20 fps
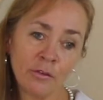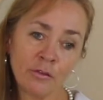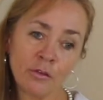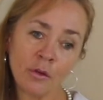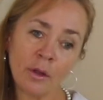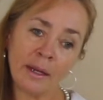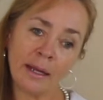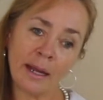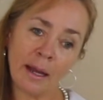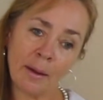
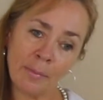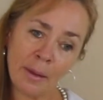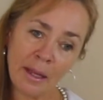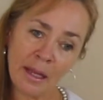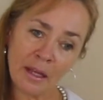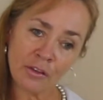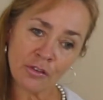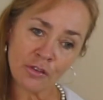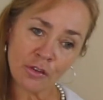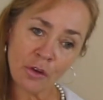
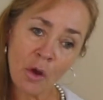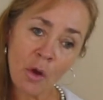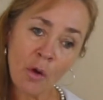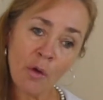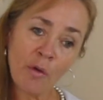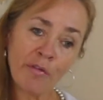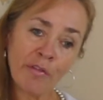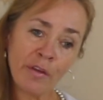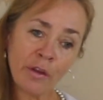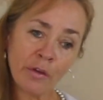historicamente,
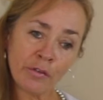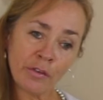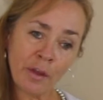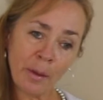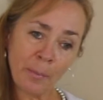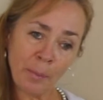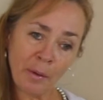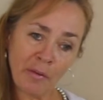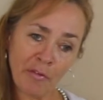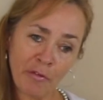o vinho
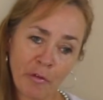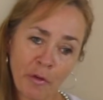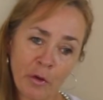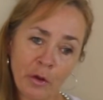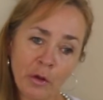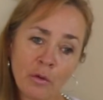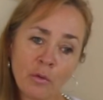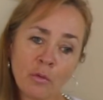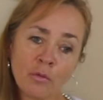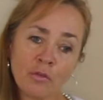sempre
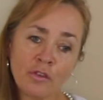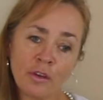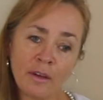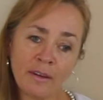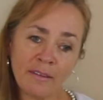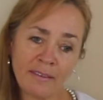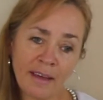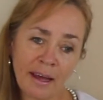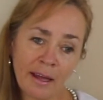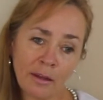foi
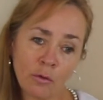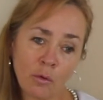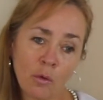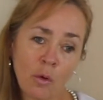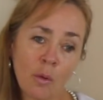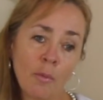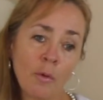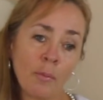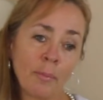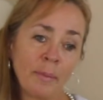utilizado
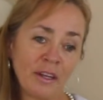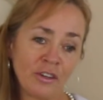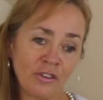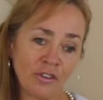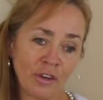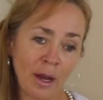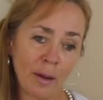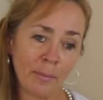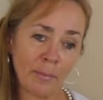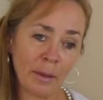como
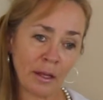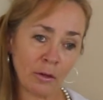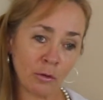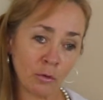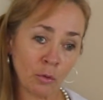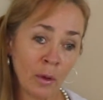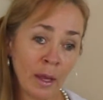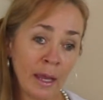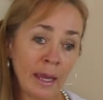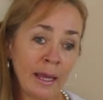
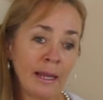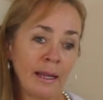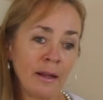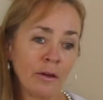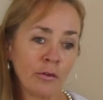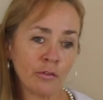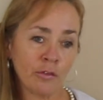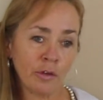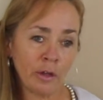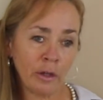medicamento. Ele
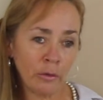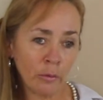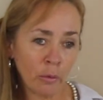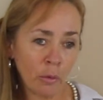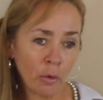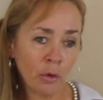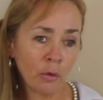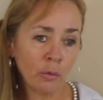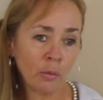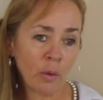
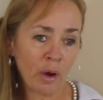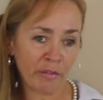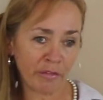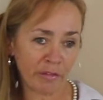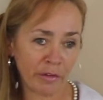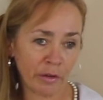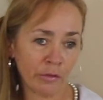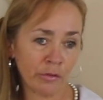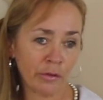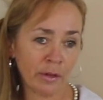auxiliou no
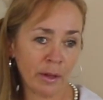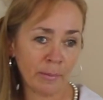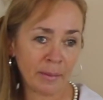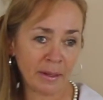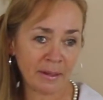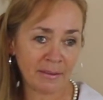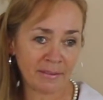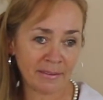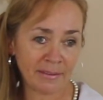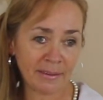avanço da
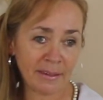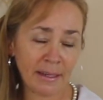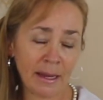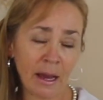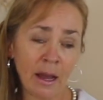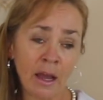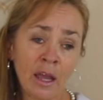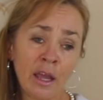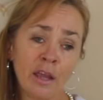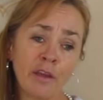
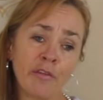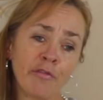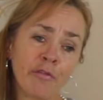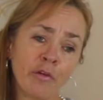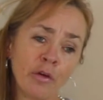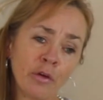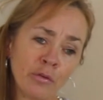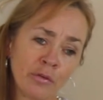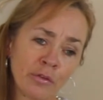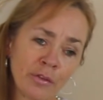medicina e
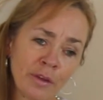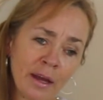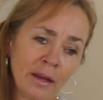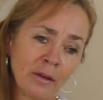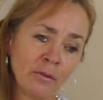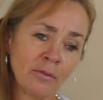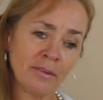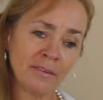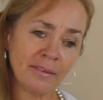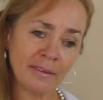foi
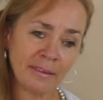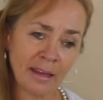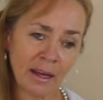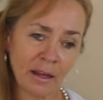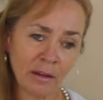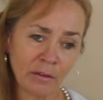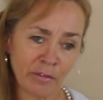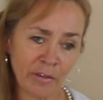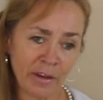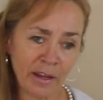usado e
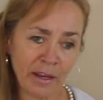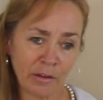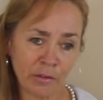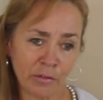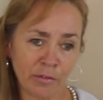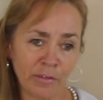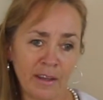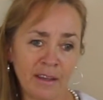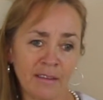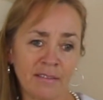citado
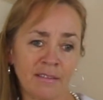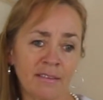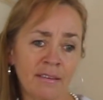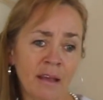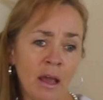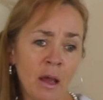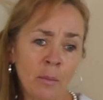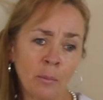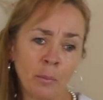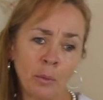várias vezes
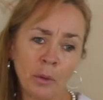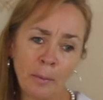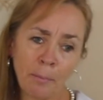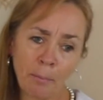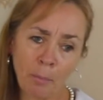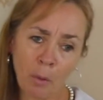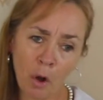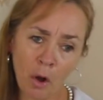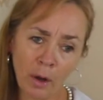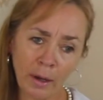por
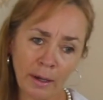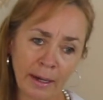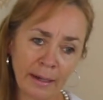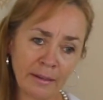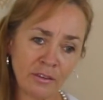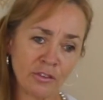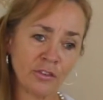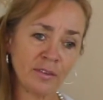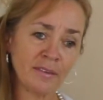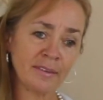
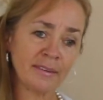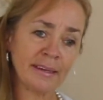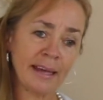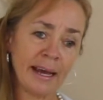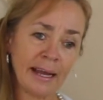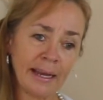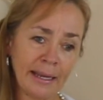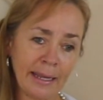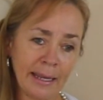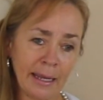Hipócrates,
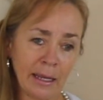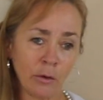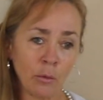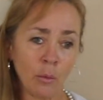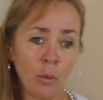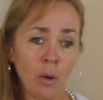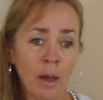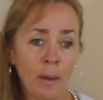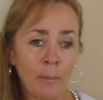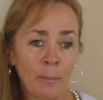
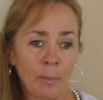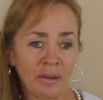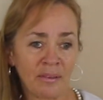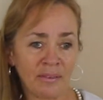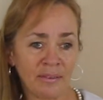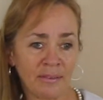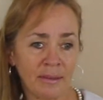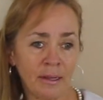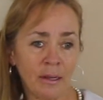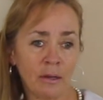Galeno,
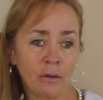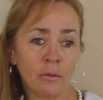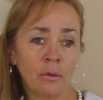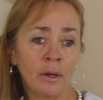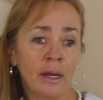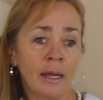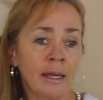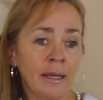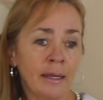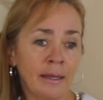Pasteur
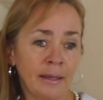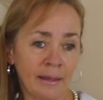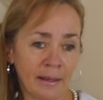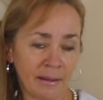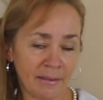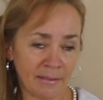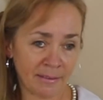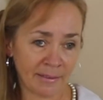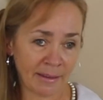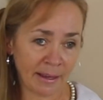e
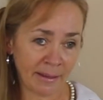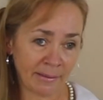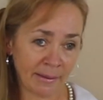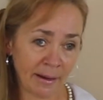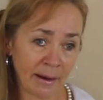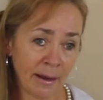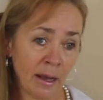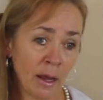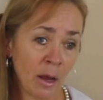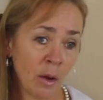
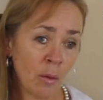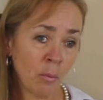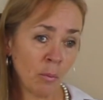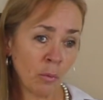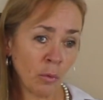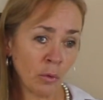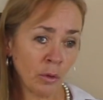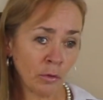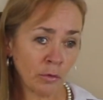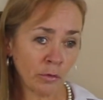etc
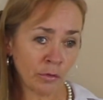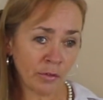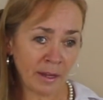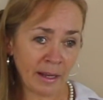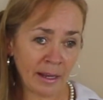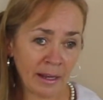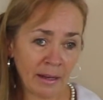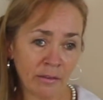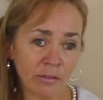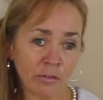Muitos
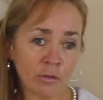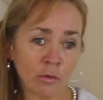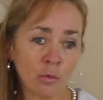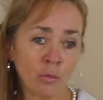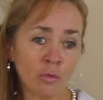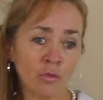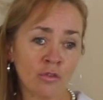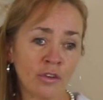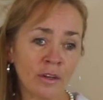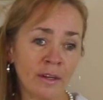deles
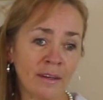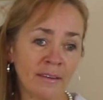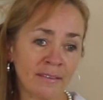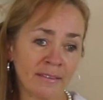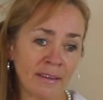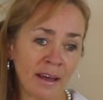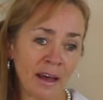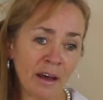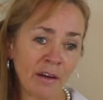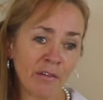
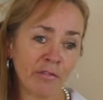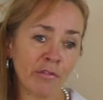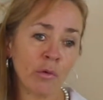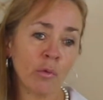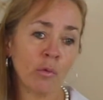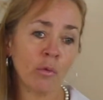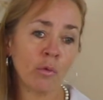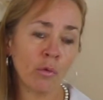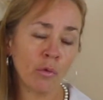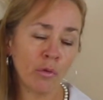
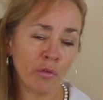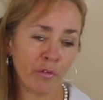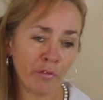utilizavam o